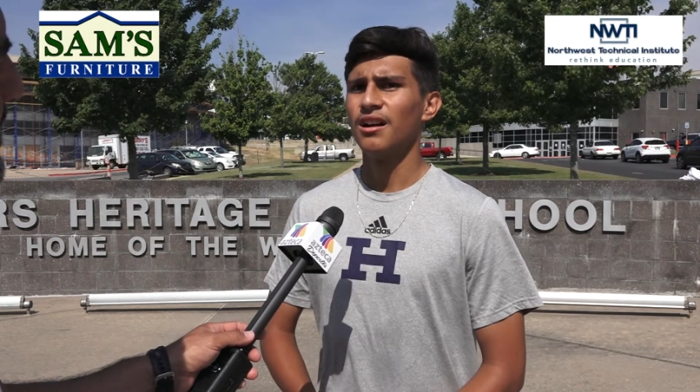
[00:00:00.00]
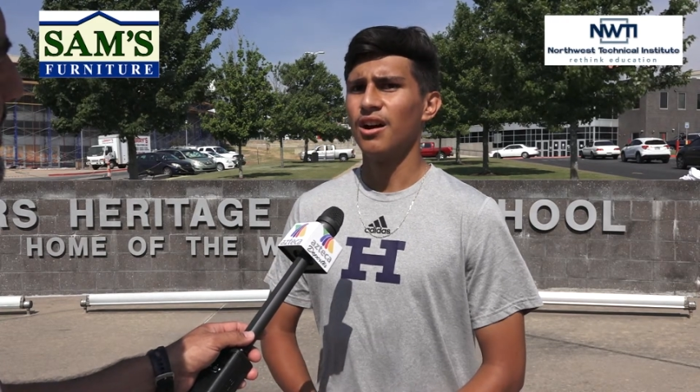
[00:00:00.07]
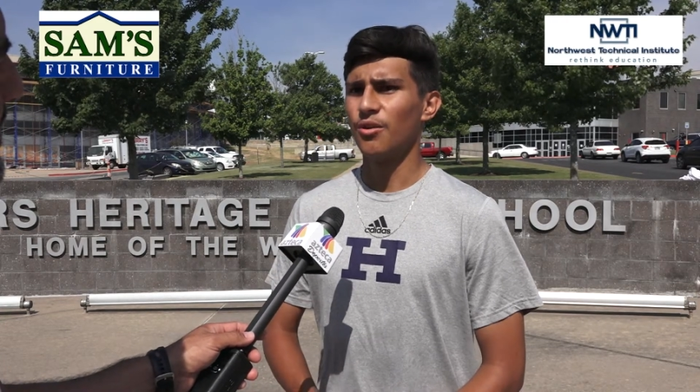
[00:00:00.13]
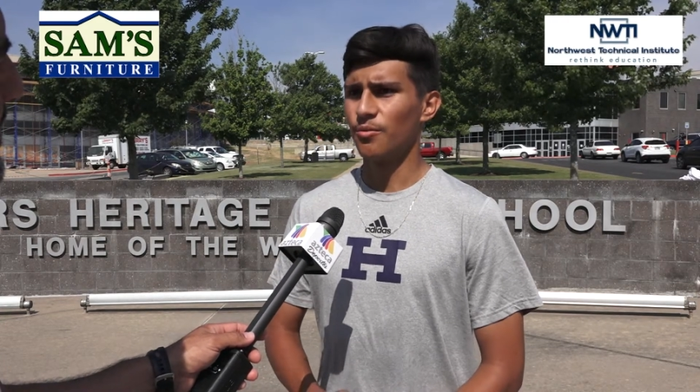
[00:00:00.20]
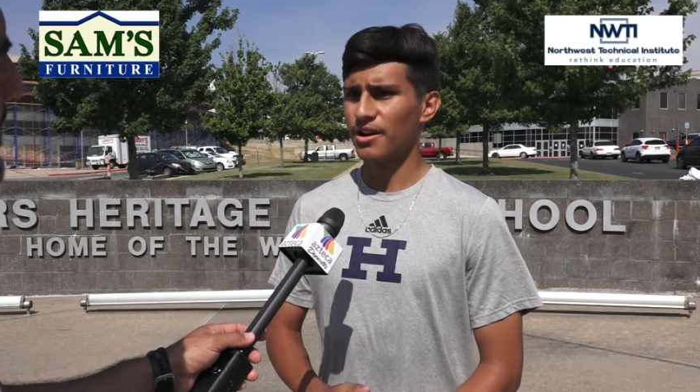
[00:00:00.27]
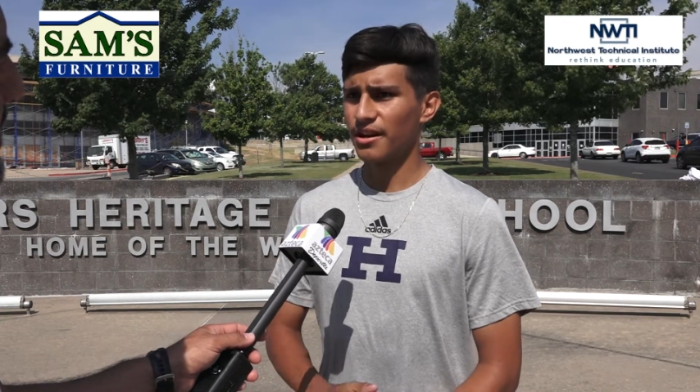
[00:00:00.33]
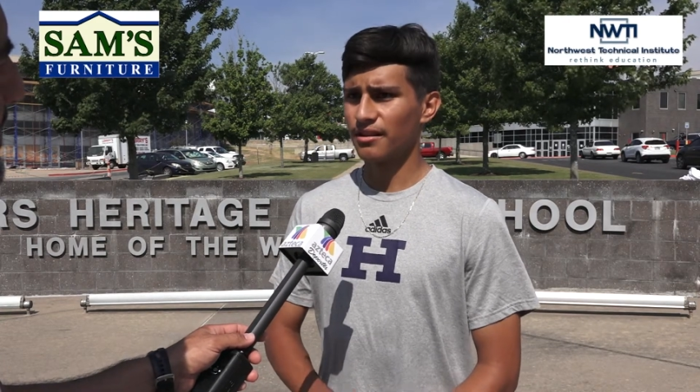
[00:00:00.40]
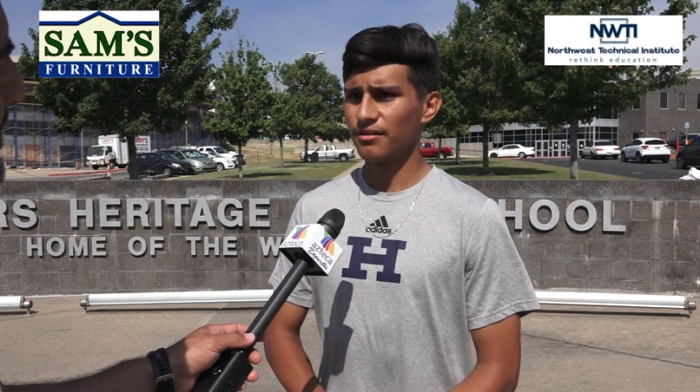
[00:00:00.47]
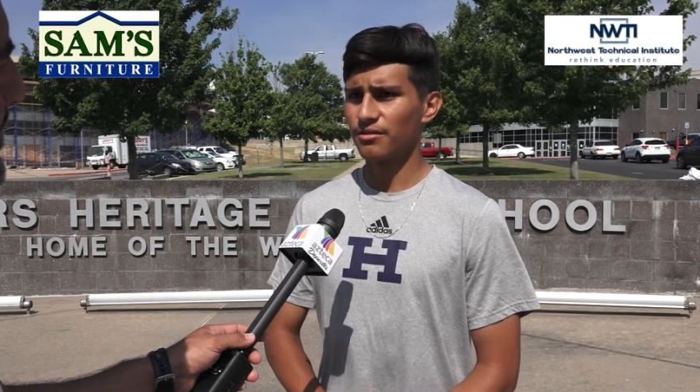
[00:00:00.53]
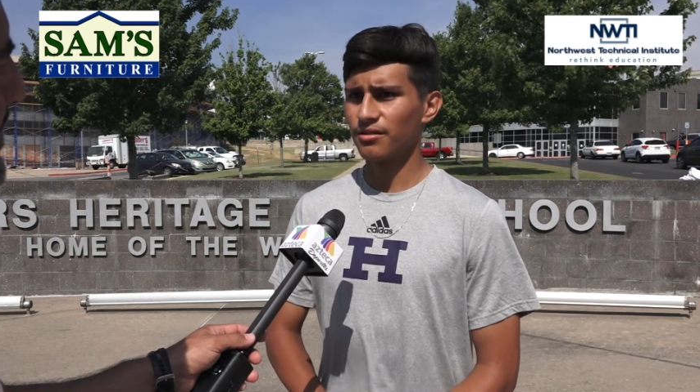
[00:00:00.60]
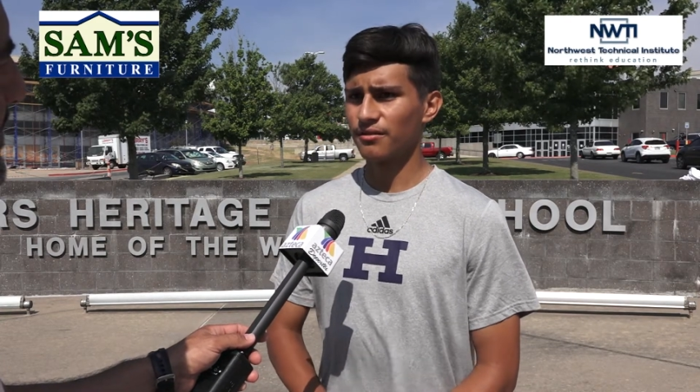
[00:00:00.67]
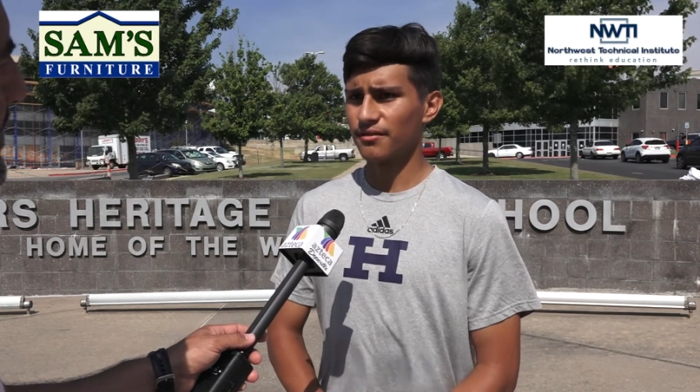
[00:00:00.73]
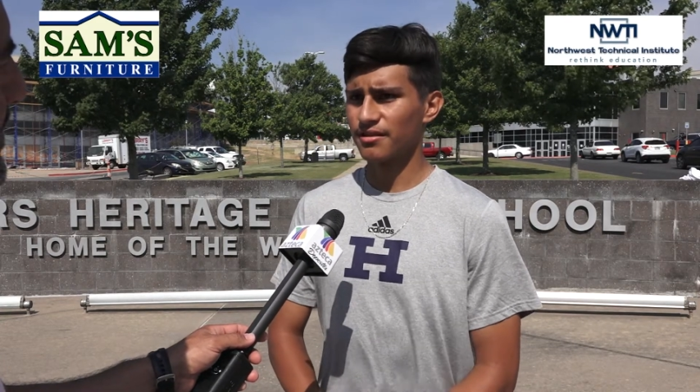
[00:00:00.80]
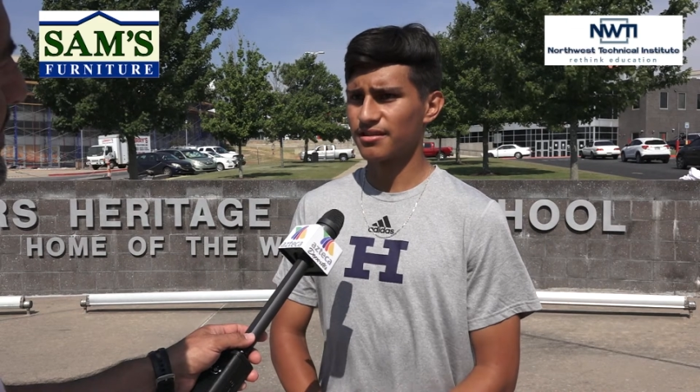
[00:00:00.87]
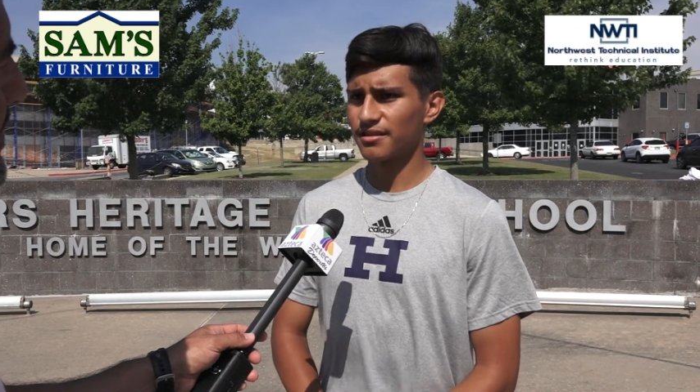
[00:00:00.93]
aguar
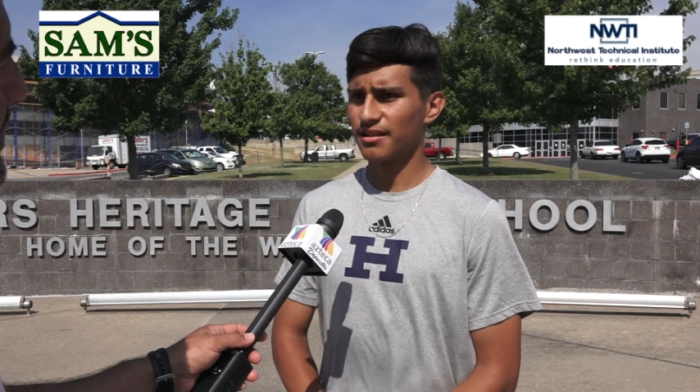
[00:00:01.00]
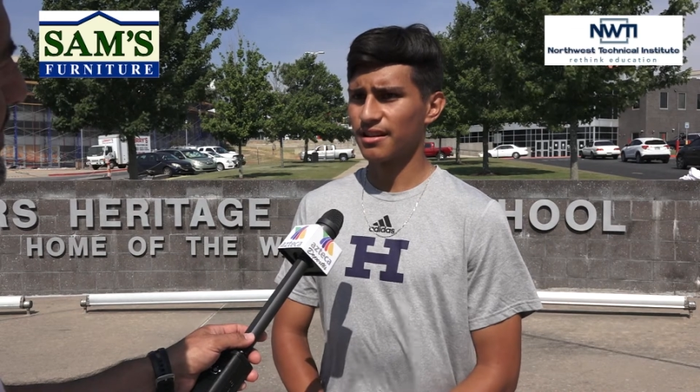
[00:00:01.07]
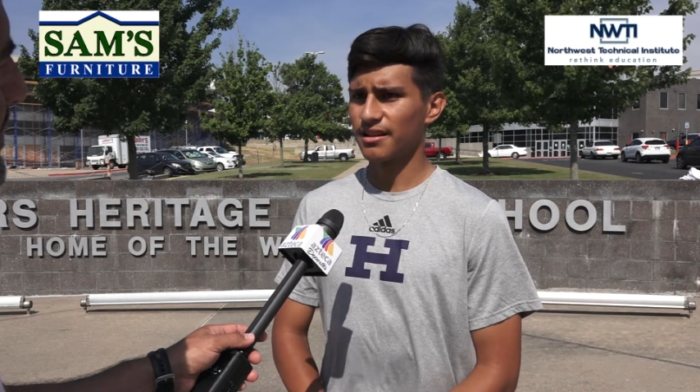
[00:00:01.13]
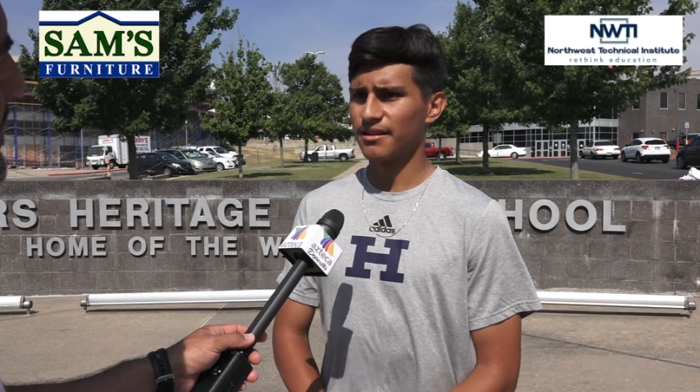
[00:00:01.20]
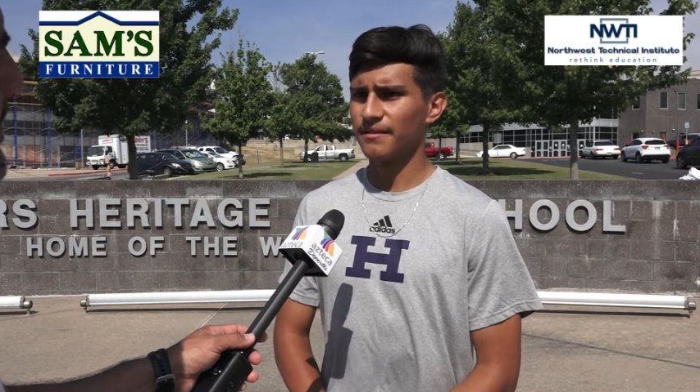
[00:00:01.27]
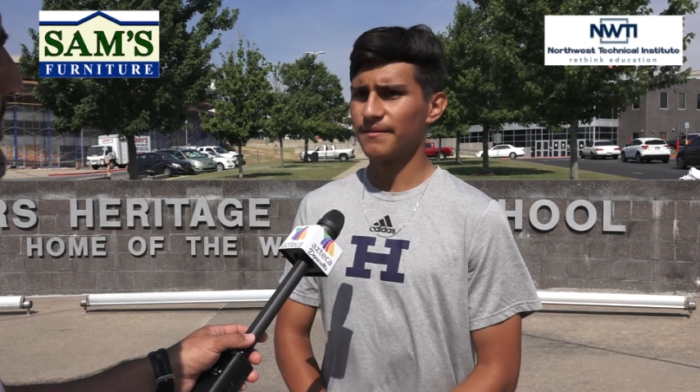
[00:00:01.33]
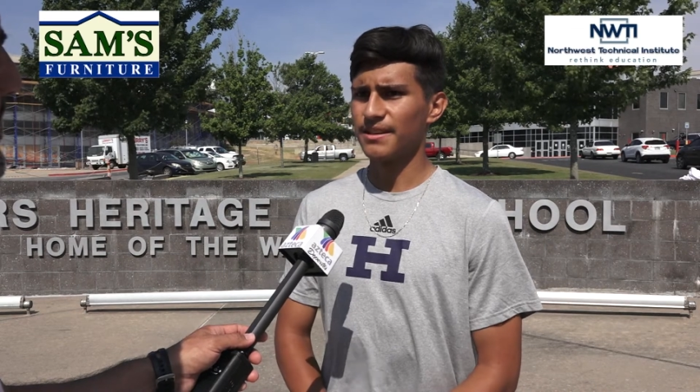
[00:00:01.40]
universidad,